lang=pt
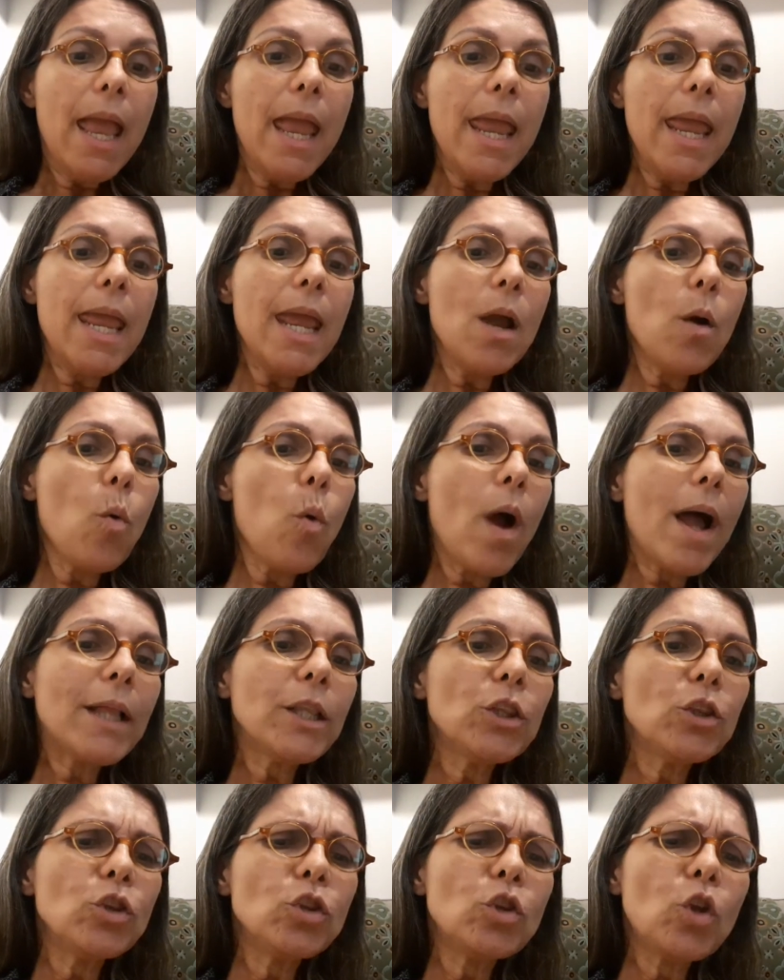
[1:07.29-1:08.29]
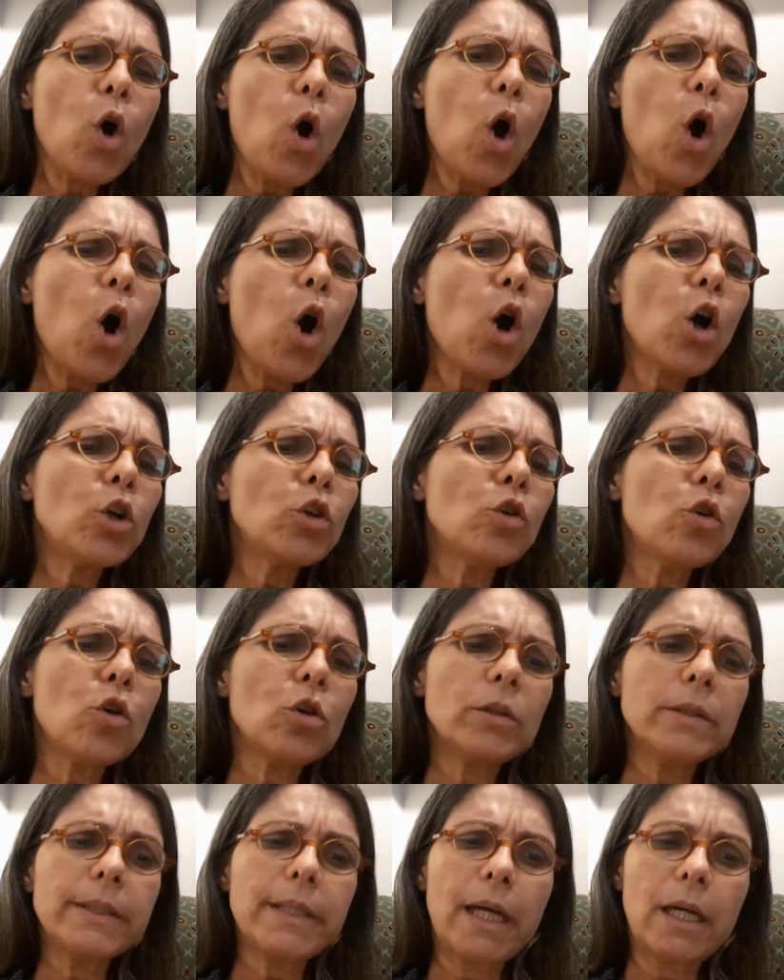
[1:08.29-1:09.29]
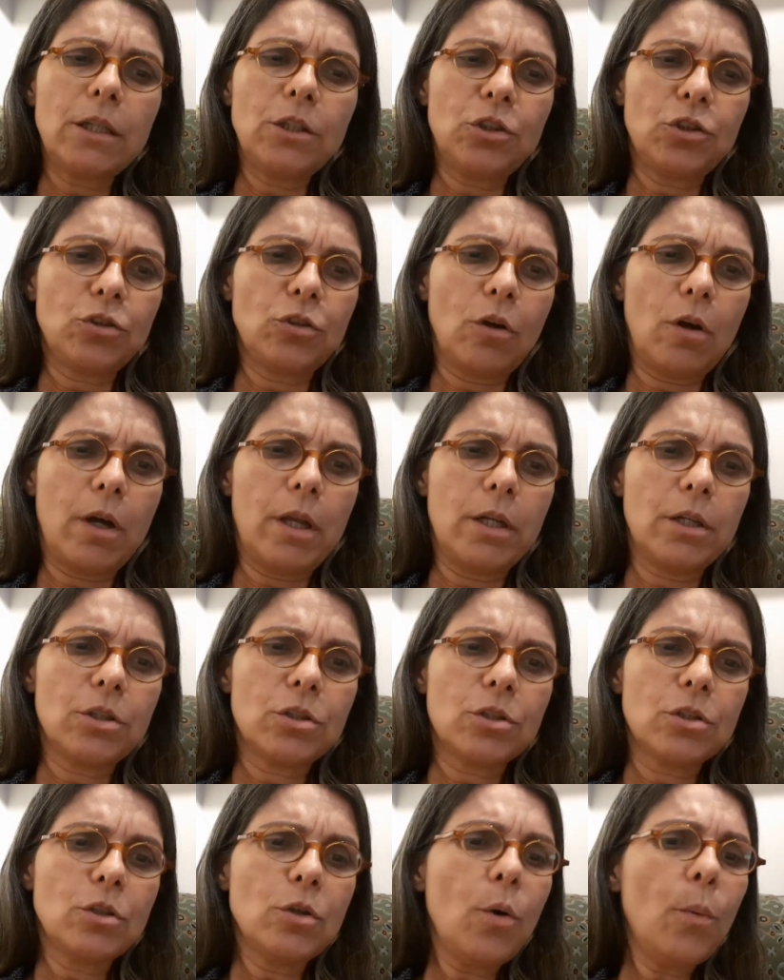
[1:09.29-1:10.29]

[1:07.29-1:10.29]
Eu adoro contar histórias.